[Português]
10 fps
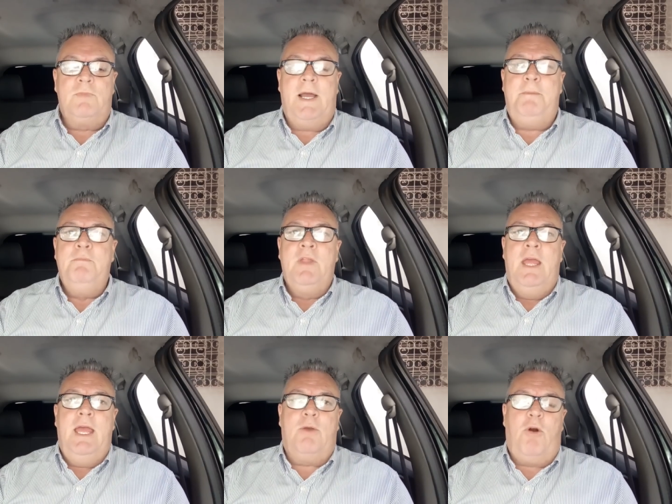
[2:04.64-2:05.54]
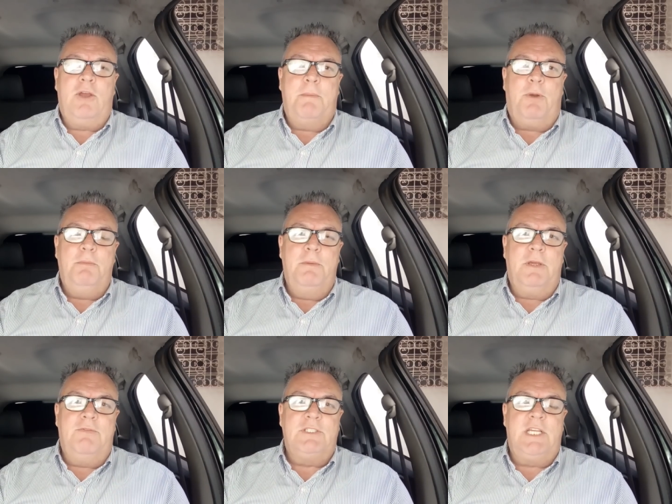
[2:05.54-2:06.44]
tá? É, qualquer
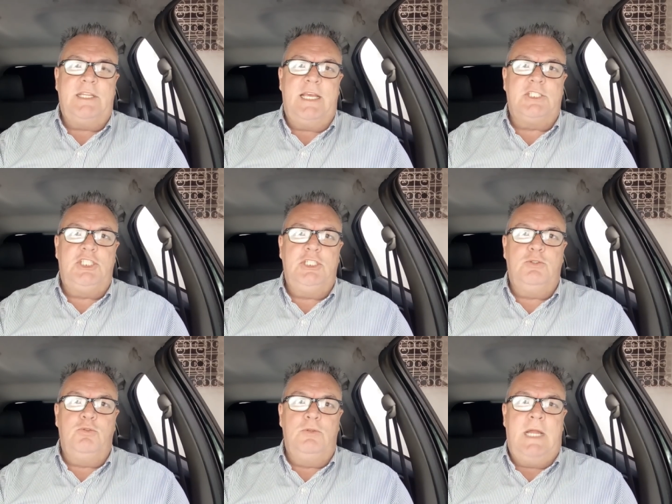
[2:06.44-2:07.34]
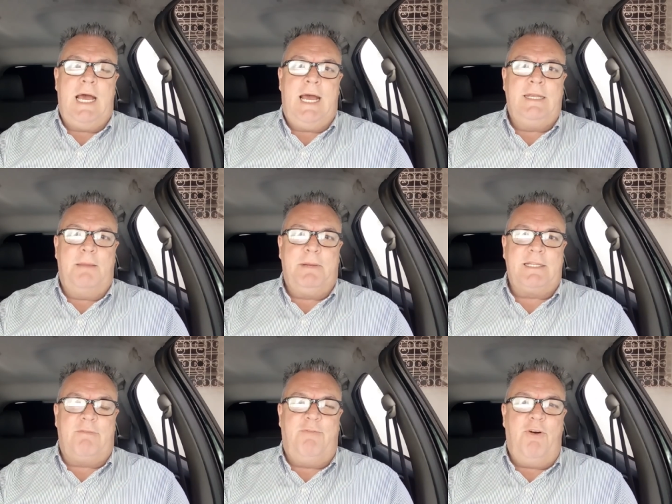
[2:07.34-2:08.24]
problema que você tenha tido na, na
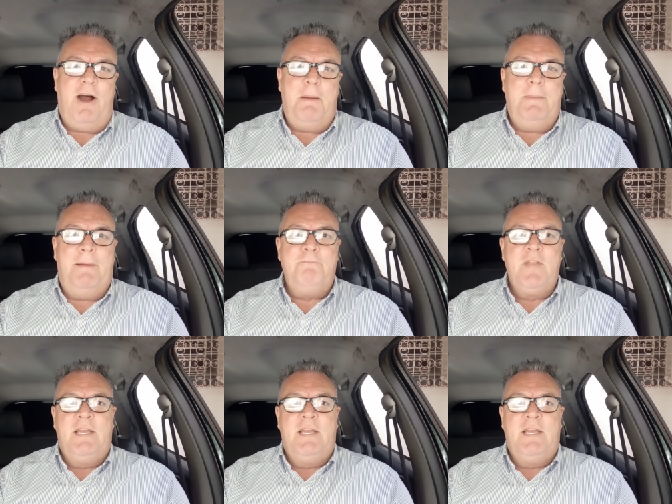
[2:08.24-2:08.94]
plataforma,